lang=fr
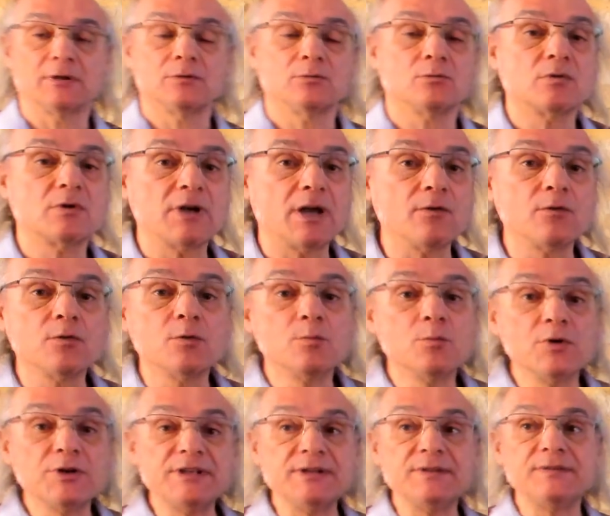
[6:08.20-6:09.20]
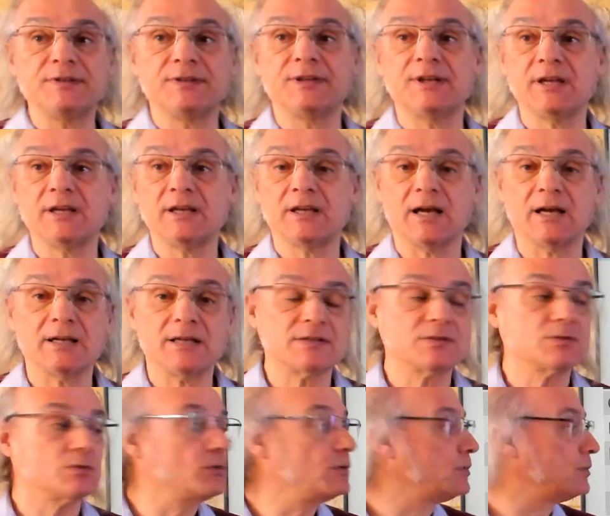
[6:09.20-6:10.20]
Donc là, on veut modifier hein, la
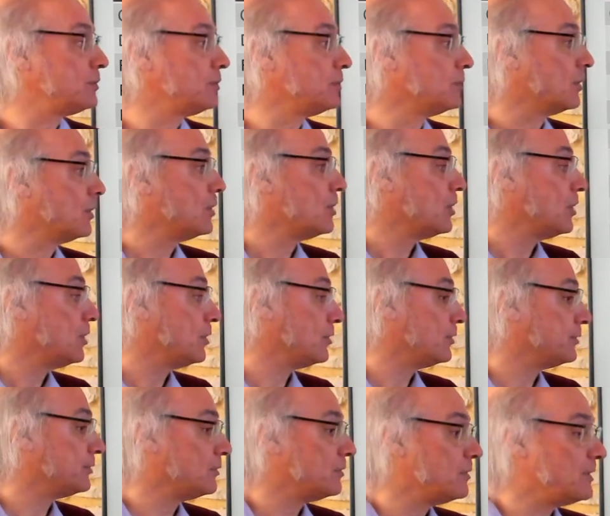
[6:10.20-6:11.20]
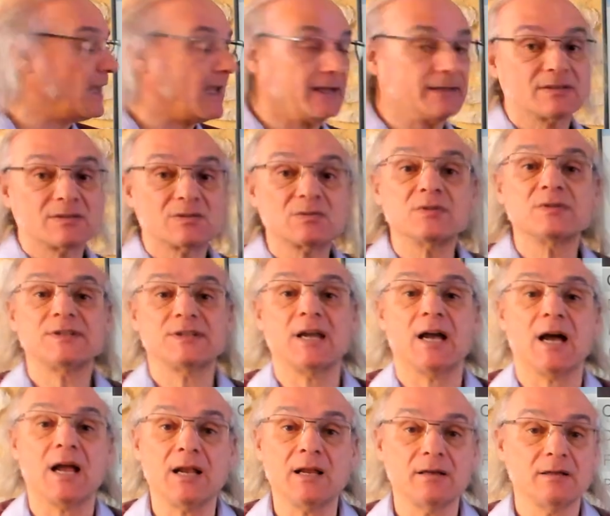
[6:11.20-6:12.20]
structure de l'aide
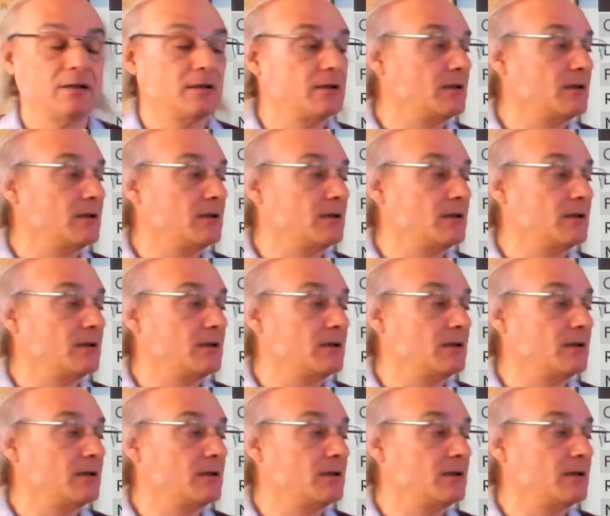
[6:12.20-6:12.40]
sociale.